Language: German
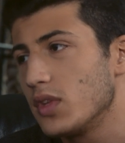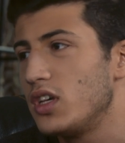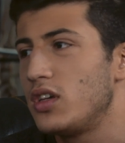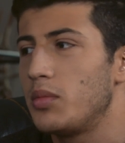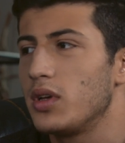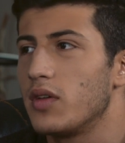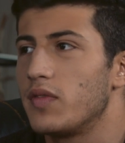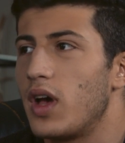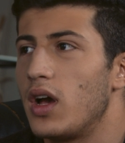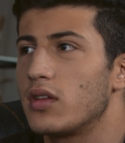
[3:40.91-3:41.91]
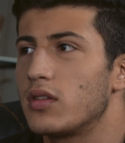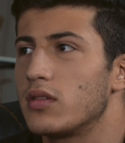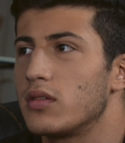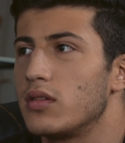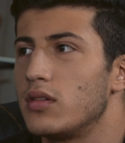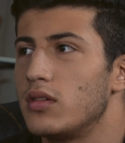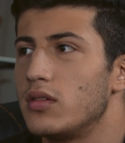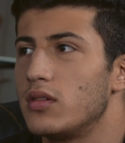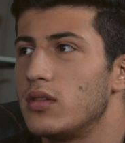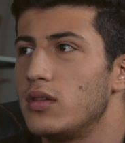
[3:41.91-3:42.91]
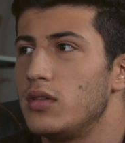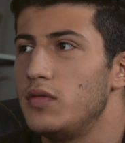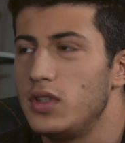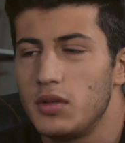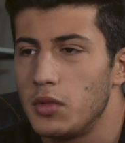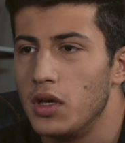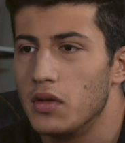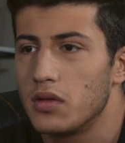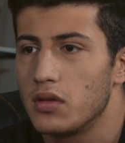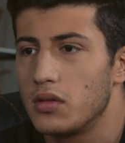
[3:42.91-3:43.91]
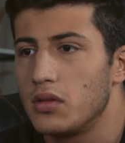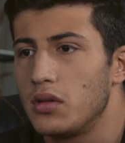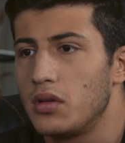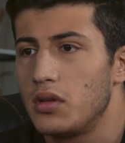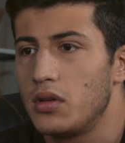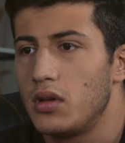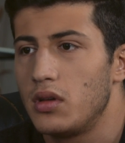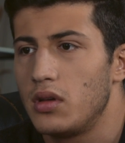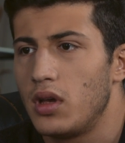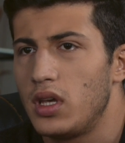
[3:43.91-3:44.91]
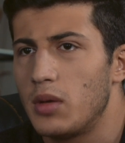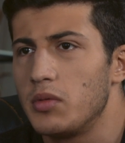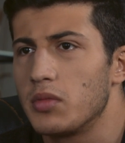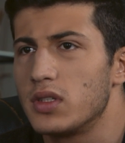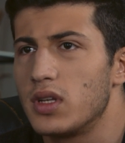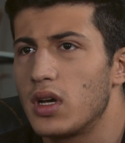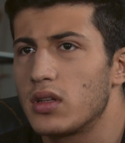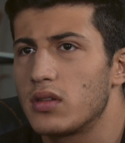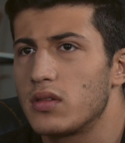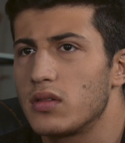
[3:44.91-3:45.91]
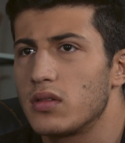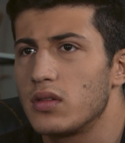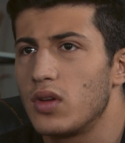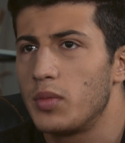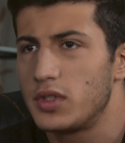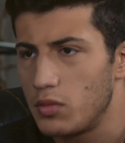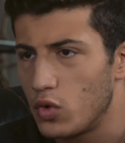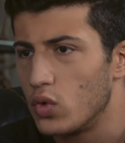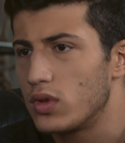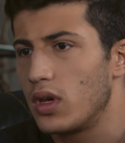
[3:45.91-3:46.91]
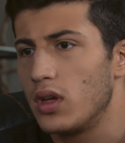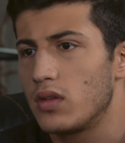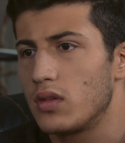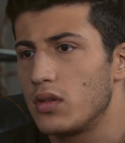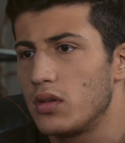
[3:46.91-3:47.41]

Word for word: Ich habe ihn gefragt, wie es ihm geht. Ich habe ihm gesagt, ob es ihm gut geht.